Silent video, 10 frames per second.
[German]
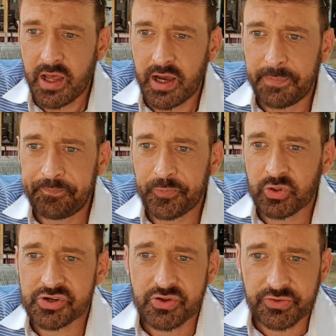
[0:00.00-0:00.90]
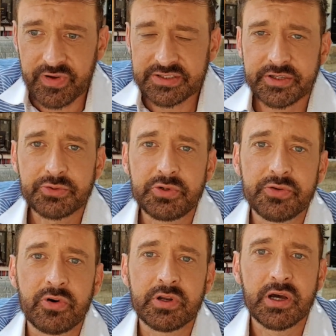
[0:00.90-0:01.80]
Ähm, unterstützt werden sie natürlich
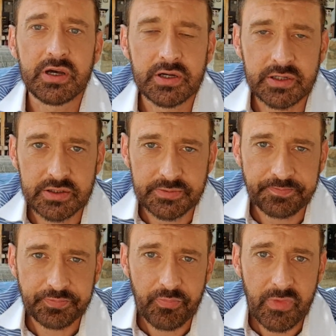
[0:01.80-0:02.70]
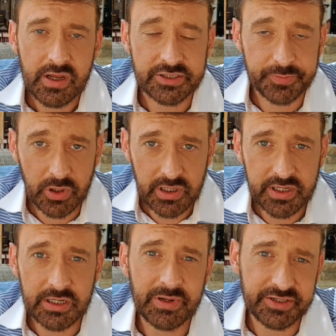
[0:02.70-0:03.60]
von der äh, Hezbollah,
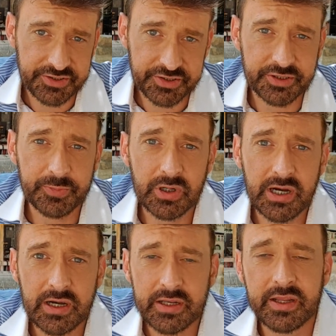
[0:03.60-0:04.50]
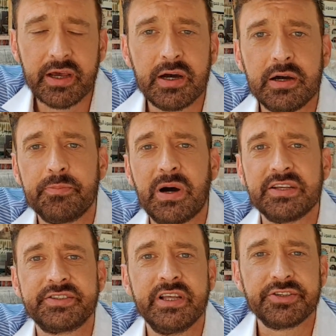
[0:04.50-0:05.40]
der libanesischen Hezbollah, der
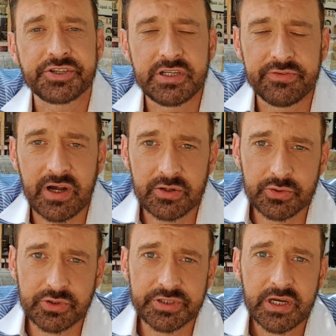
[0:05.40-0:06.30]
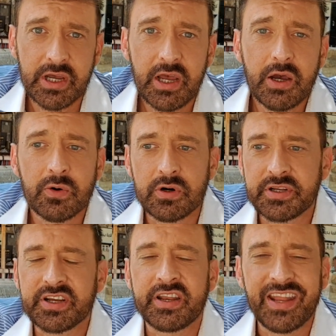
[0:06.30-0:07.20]
palästinensischen Livalkut
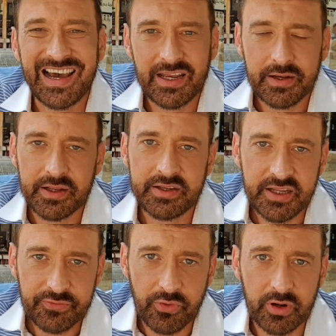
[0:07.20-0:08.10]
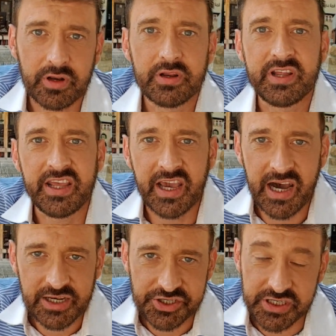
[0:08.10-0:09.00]
und nein, nicht von der
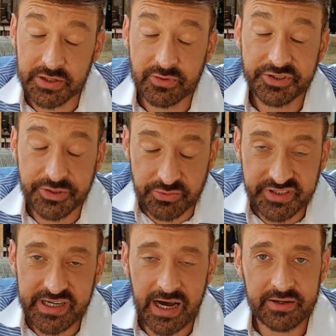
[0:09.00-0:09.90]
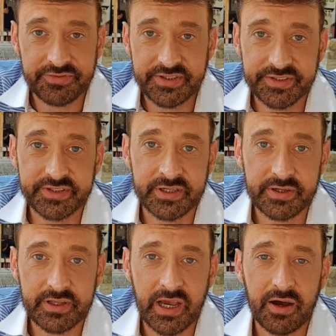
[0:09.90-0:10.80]
iranischen Revolutionsgarde, wie es
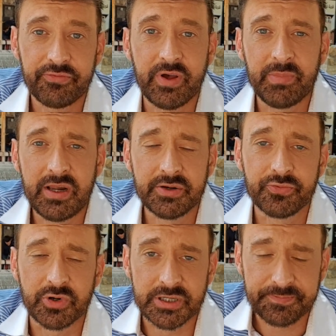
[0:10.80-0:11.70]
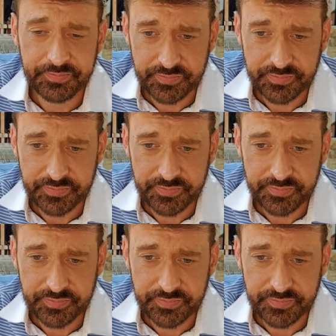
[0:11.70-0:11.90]
äh, ja vermeldet wurde.